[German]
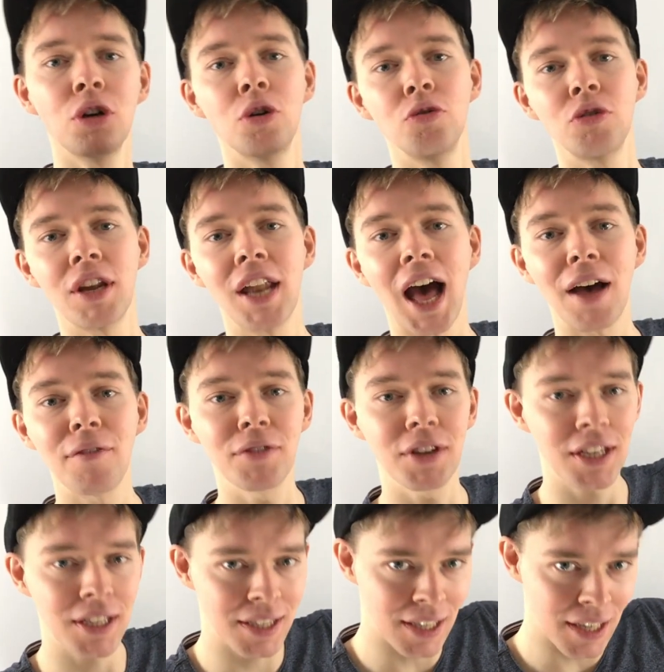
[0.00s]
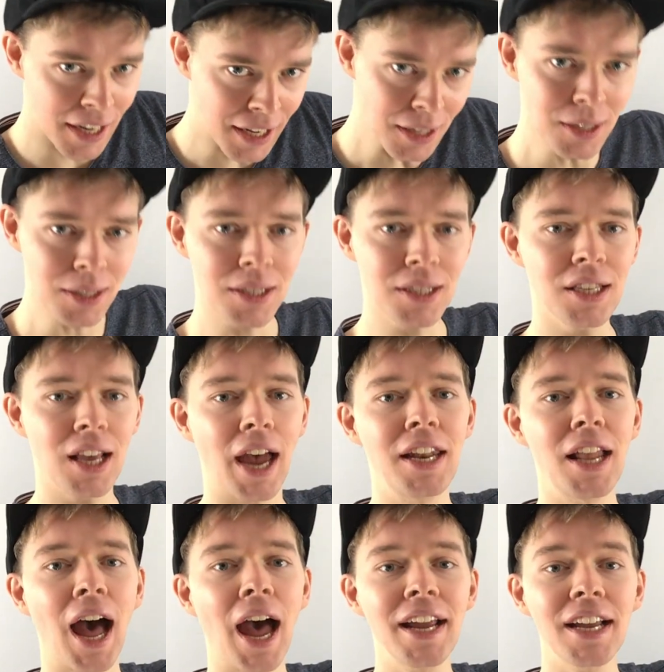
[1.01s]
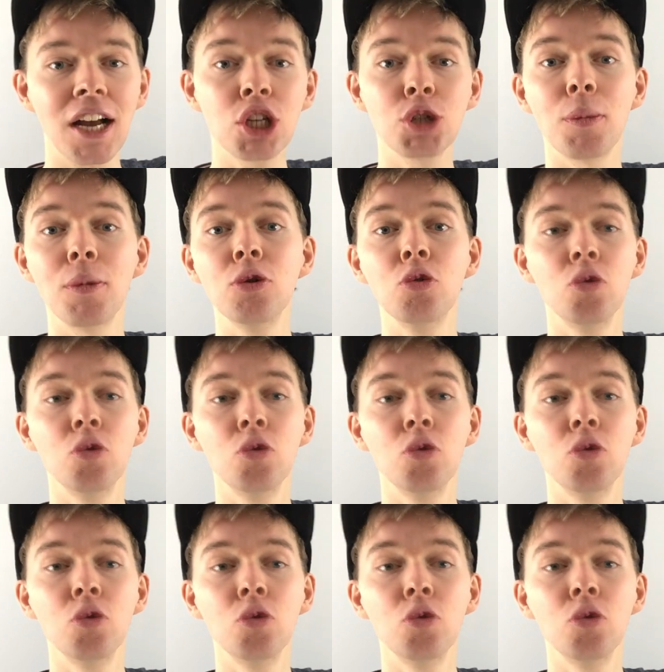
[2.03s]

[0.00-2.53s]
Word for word: und dann haben wir jetzt links eine Eingangsspannung